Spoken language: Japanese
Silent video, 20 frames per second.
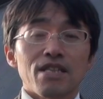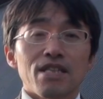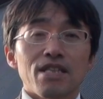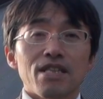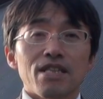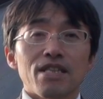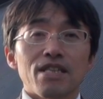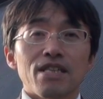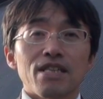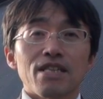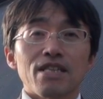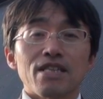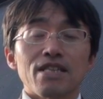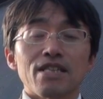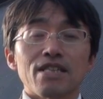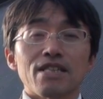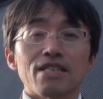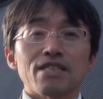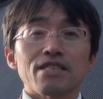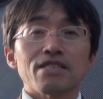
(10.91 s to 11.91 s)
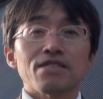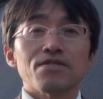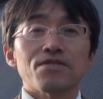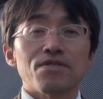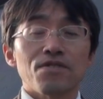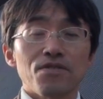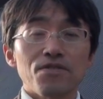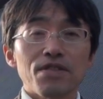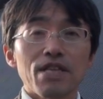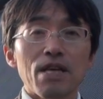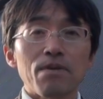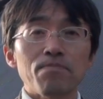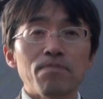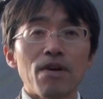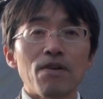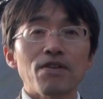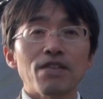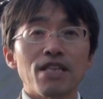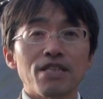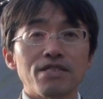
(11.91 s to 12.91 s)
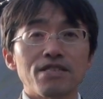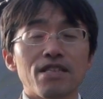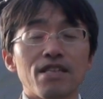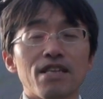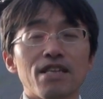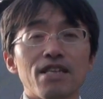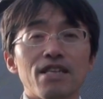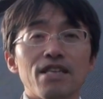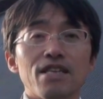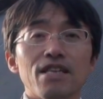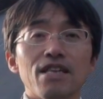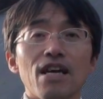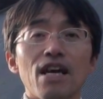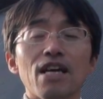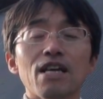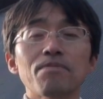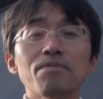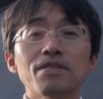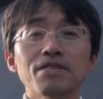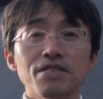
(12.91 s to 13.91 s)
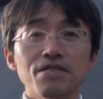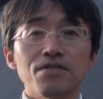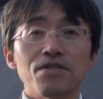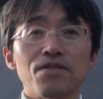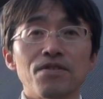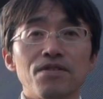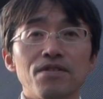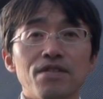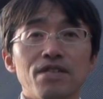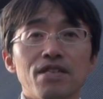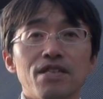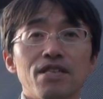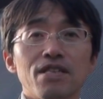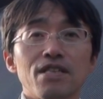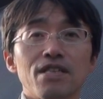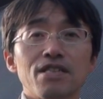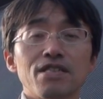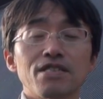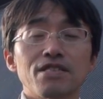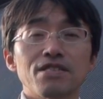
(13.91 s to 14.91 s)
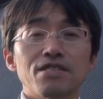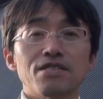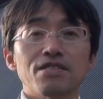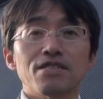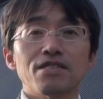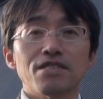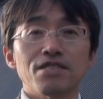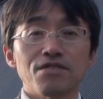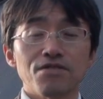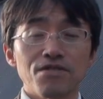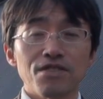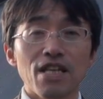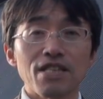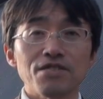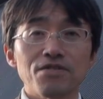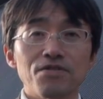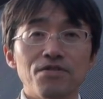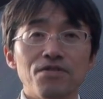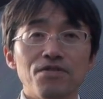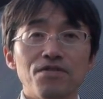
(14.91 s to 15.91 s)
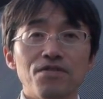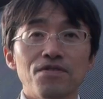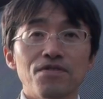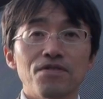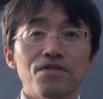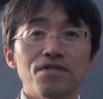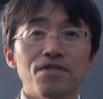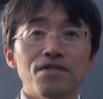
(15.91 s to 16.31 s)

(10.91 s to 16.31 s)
えー、この現場はですね、えー、綾部市の、えー、篠田町